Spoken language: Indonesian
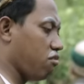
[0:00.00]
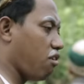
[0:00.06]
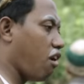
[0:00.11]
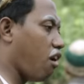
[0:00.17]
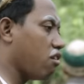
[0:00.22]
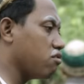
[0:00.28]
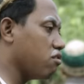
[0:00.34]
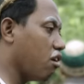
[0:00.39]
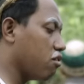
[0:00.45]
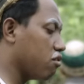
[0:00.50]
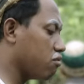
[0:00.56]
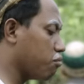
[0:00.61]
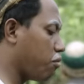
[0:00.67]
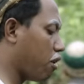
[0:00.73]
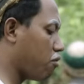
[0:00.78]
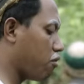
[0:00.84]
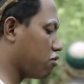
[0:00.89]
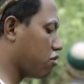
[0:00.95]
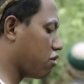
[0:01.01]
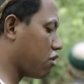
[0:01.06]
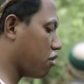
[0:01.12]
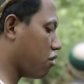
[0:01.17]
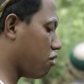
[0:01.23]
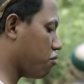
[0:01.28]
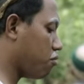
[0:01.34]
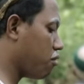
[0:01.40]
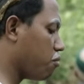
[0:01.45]
Layak nang pawon rene
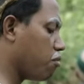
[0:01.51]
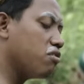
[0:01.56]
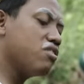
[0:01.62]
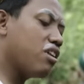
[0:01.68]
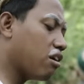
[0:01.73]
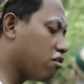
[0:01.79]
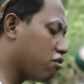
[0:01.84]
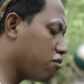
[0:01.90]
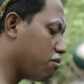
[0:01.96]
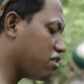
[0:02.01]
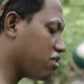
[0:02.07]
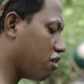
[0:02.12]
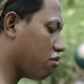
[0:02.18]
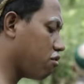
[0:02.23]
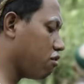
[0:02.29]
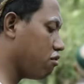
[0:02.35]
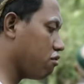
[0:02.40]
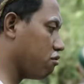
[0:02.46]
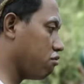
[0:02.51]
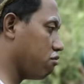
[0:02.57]
apa-apa. entah kon masak kon.